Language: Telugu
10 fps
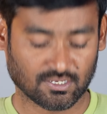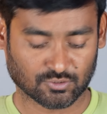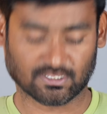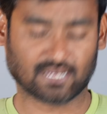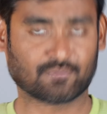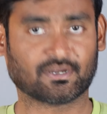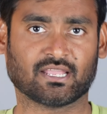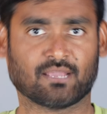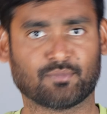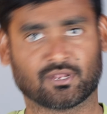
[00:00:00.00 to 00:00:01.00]
సో దాన్ని
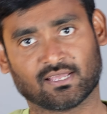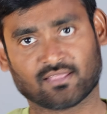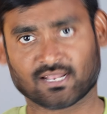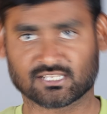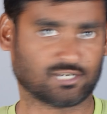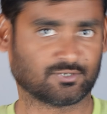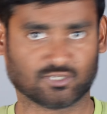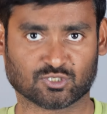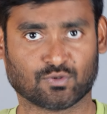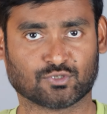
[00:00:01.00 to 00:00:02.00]
బట్టి మీరు ఏదైనా సెలెక్ట్
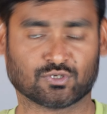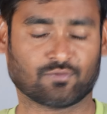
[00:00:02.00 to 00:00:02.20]
చేసుకోవచ్చు